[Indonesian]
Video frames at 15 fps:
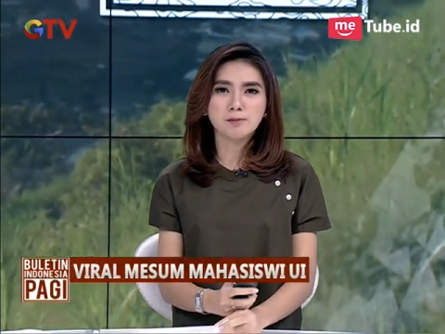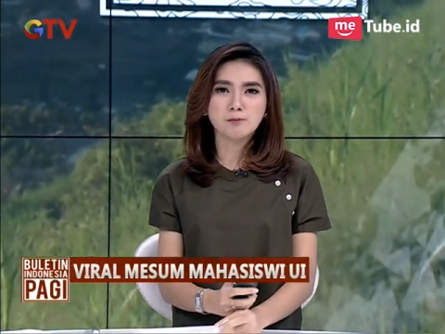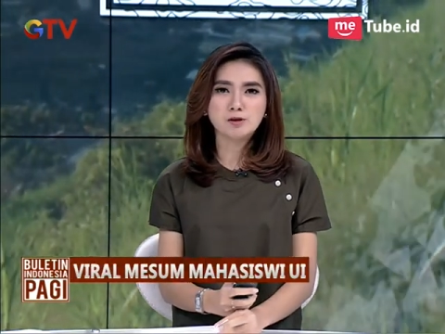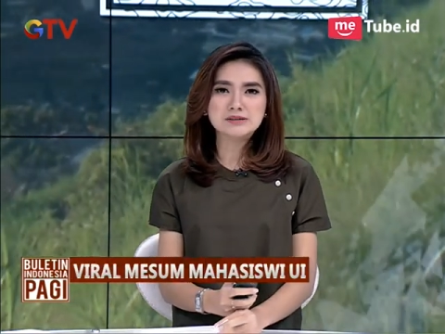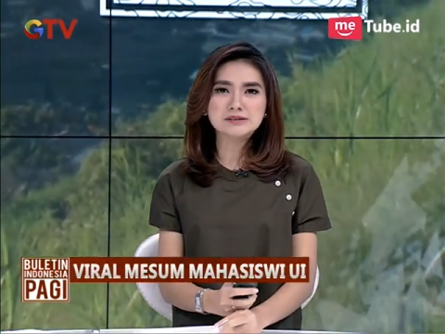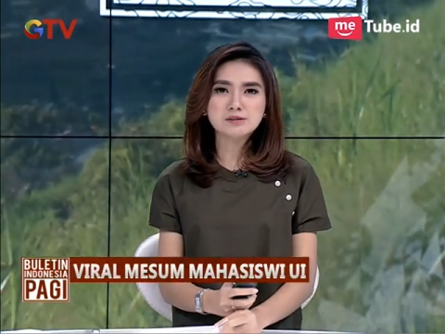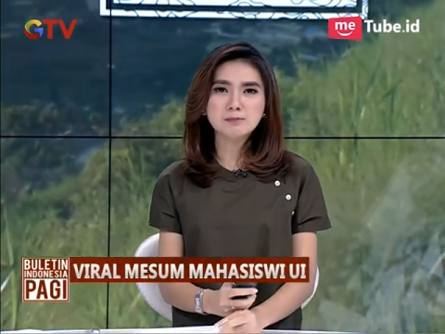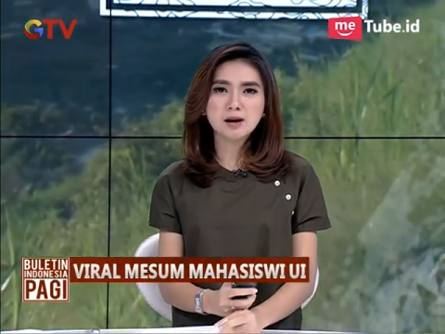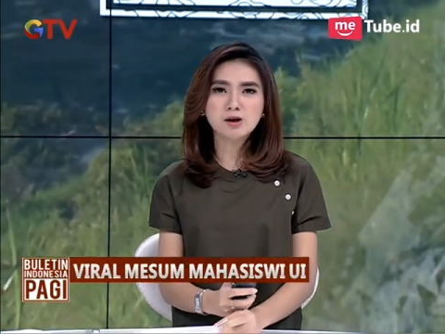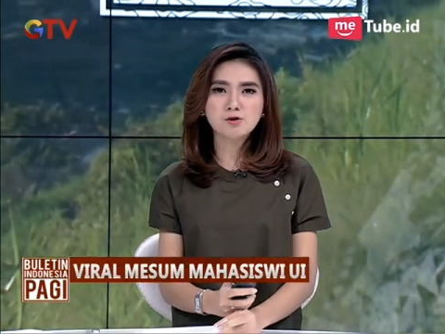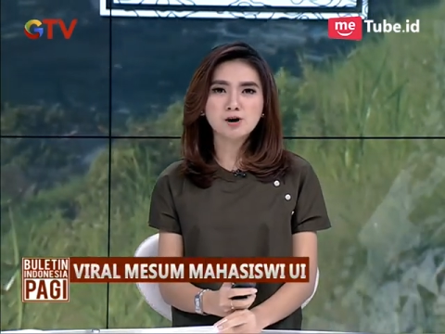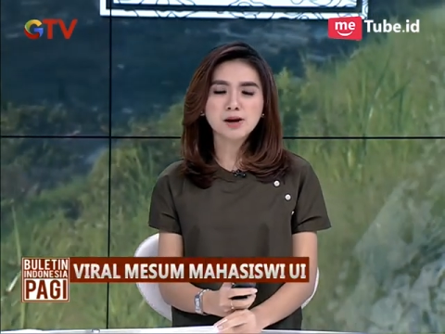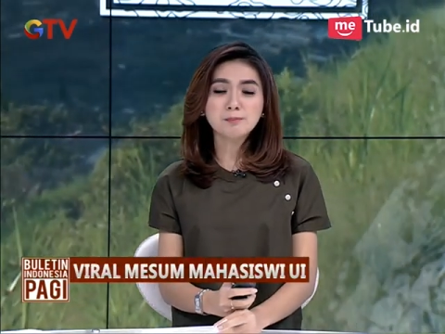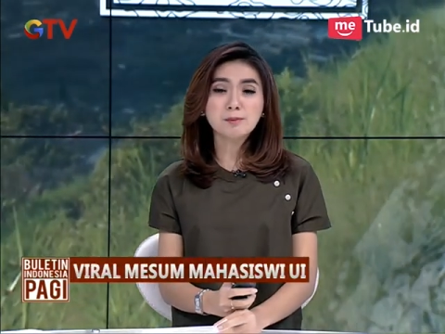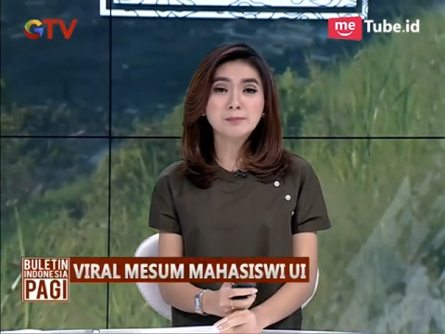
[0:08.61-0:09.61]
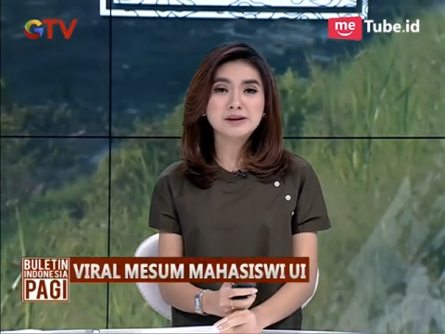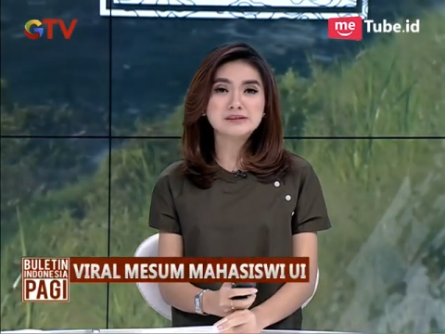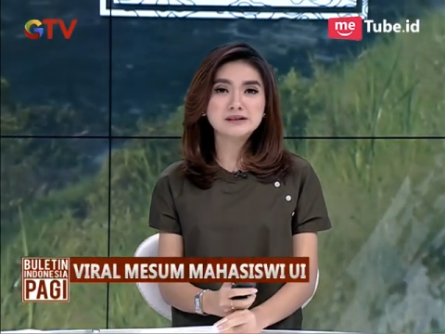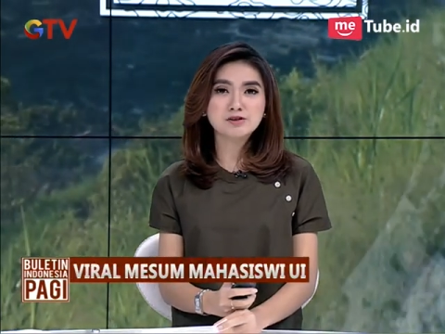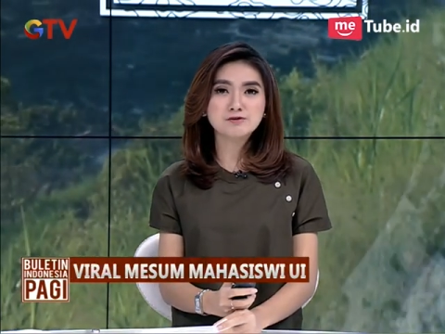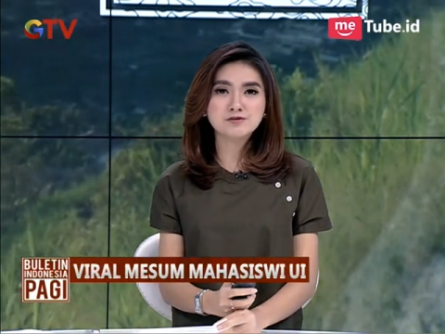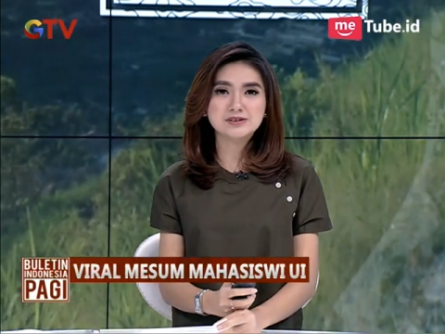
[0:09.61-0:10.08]
Ya, polisi melakukan
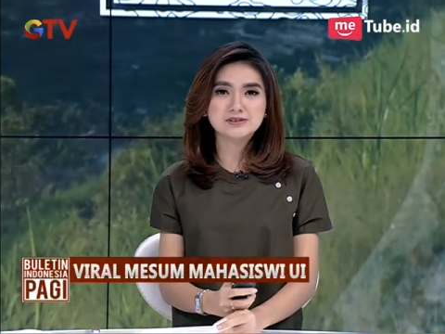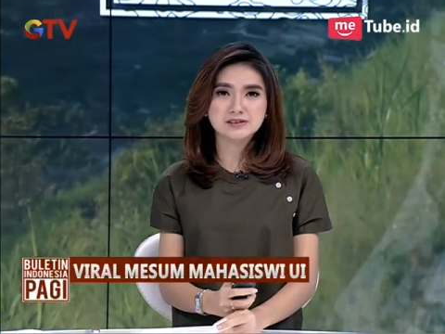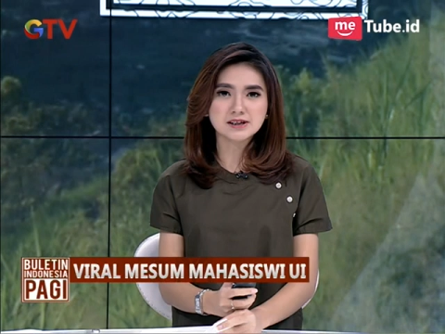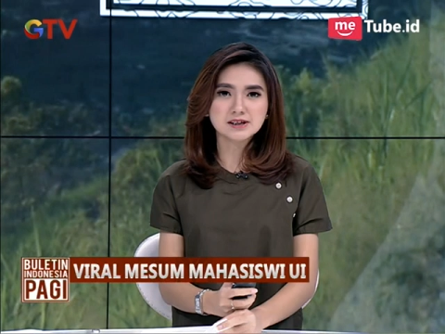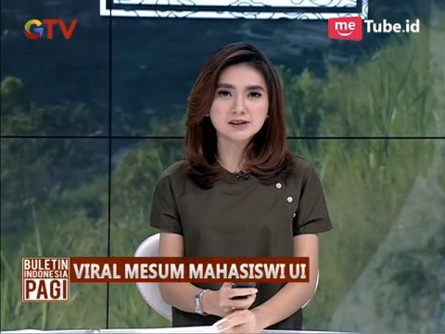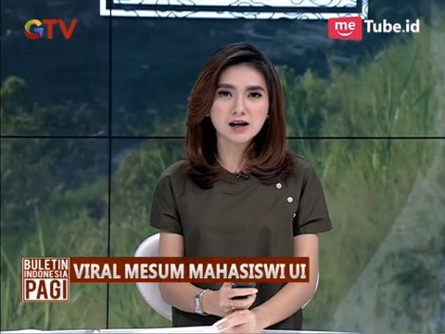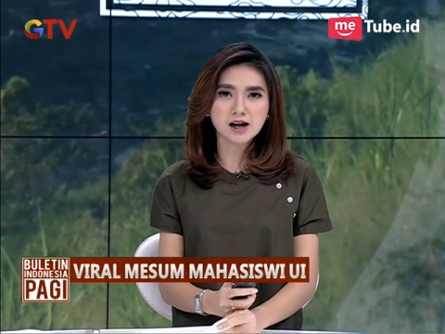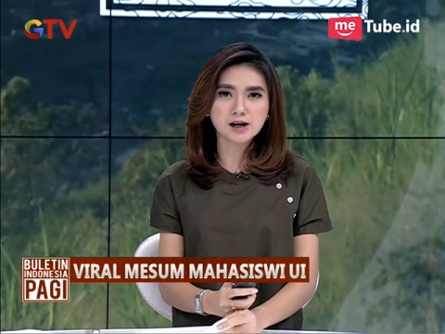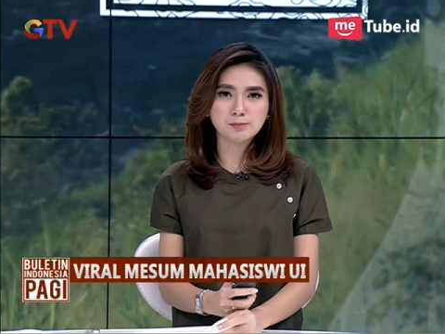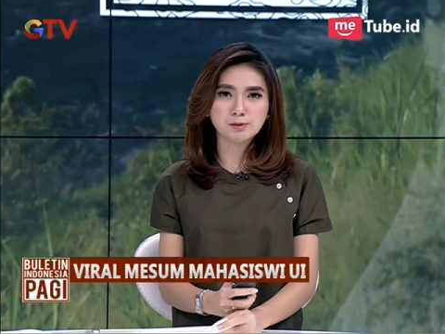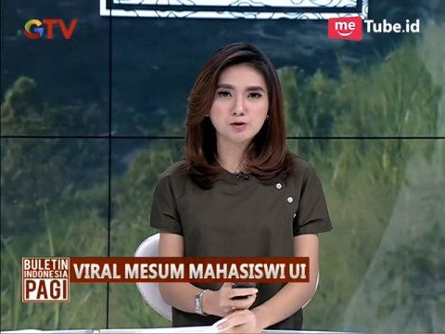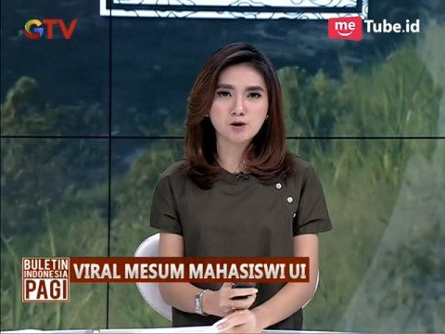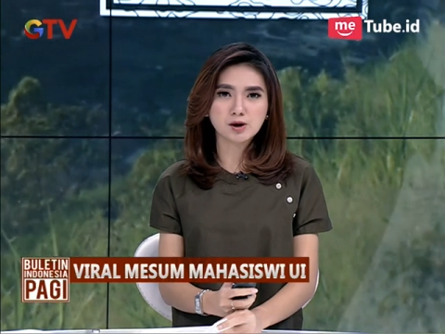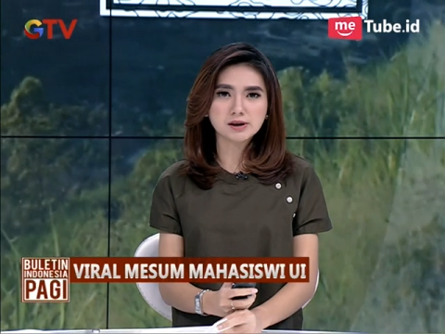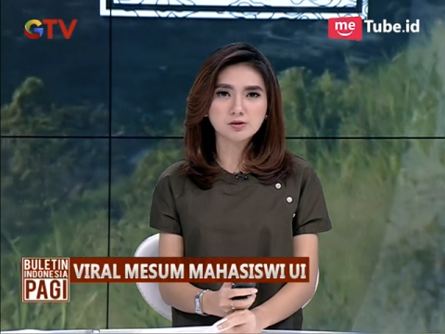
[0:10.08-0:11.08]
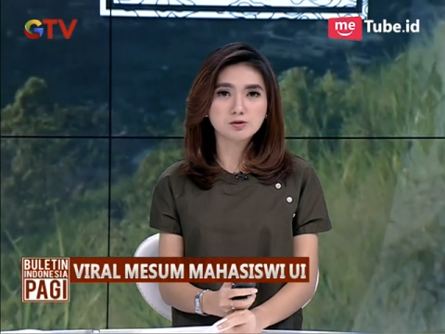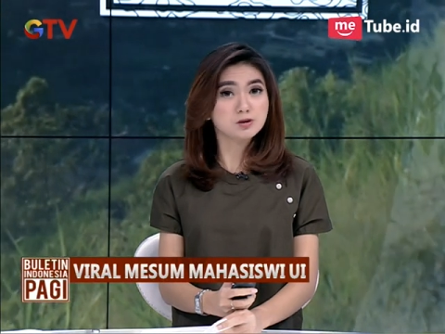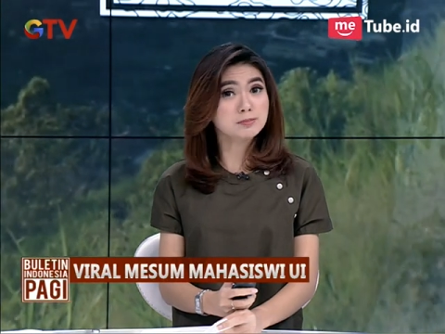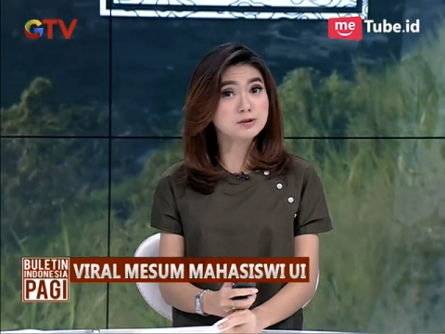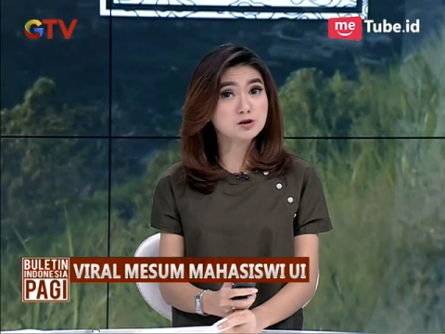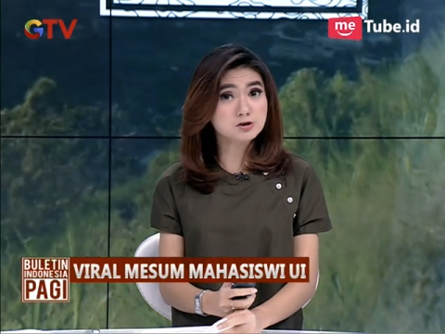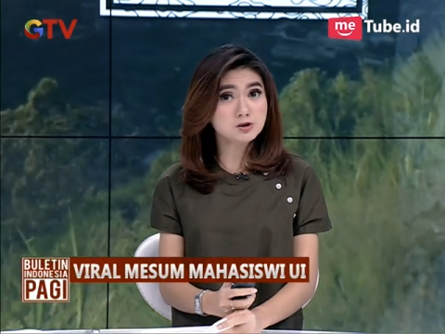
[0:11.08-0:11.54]
pemeriksaan fisik terhadap keduanya
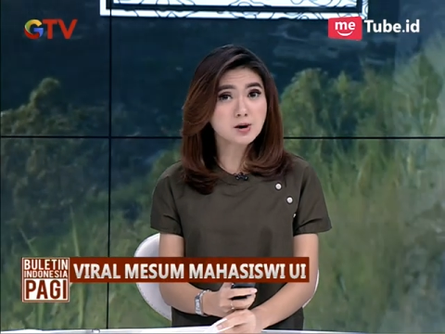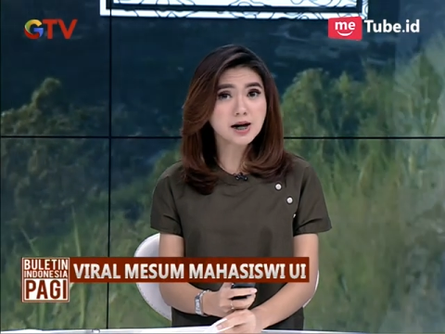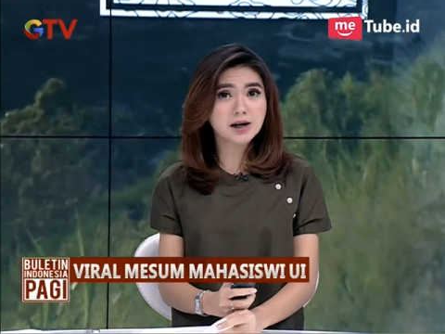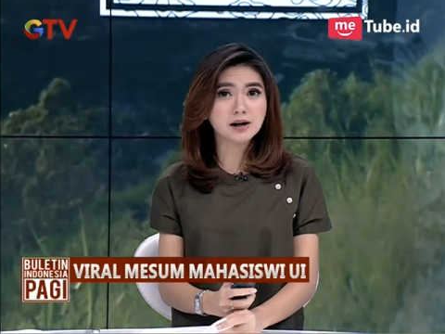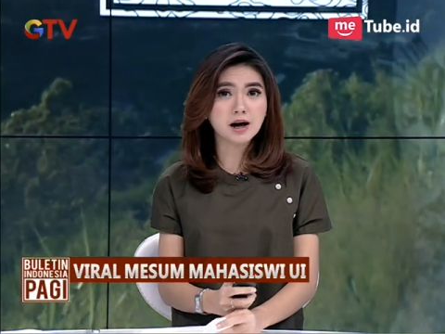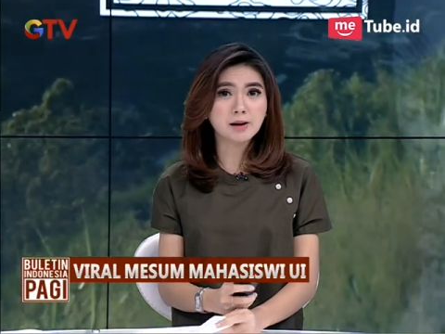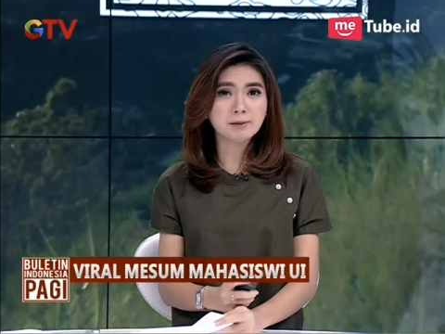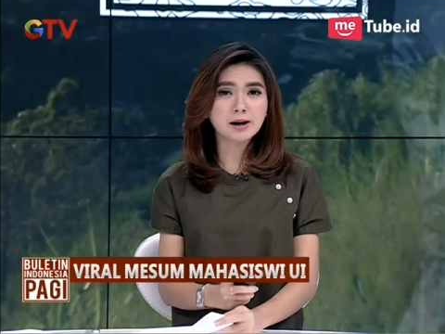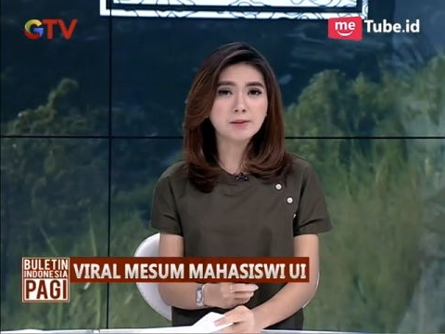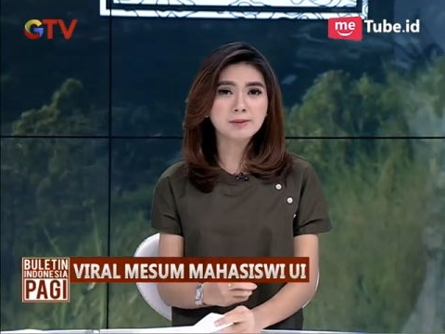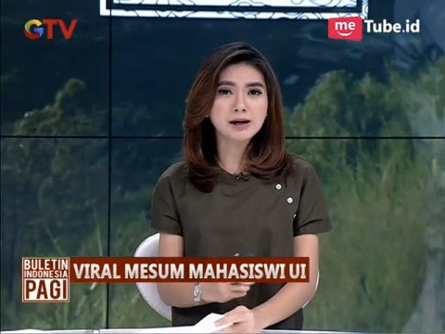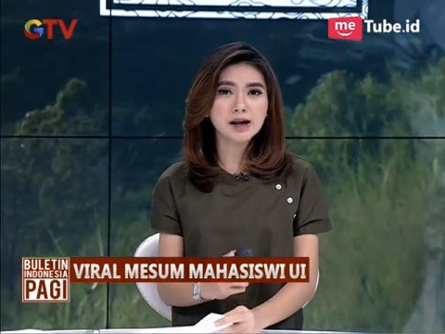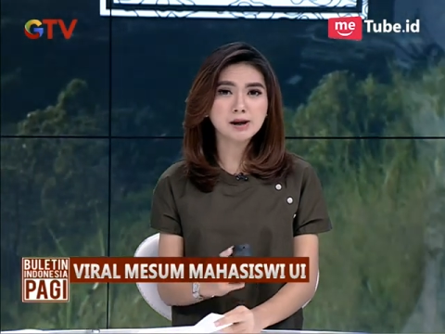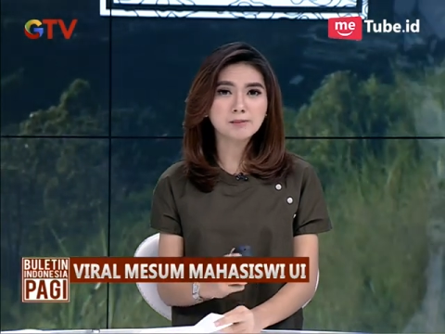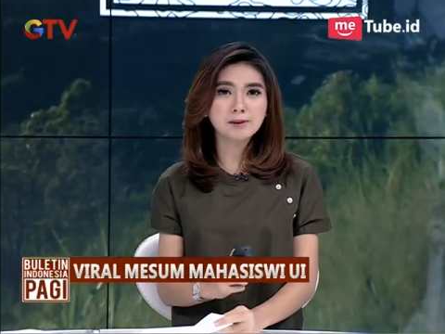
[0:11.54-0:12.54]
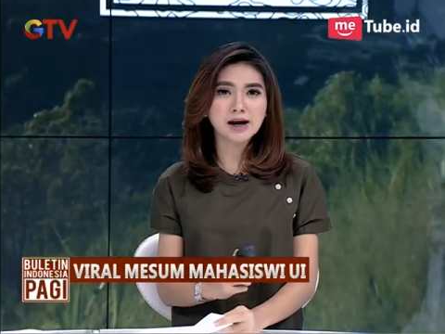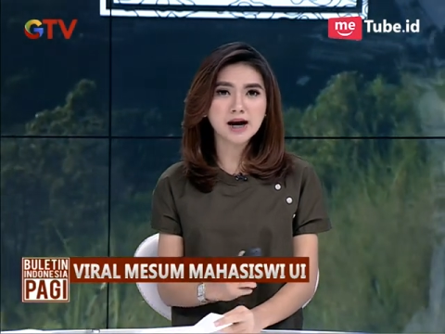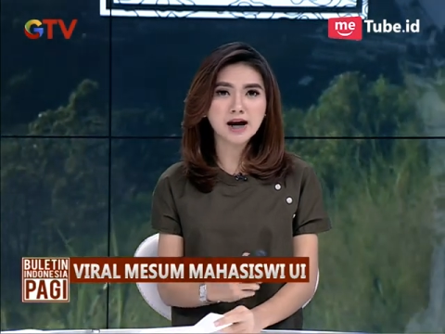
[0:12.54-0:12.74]
untuk mencocokkan apakah benar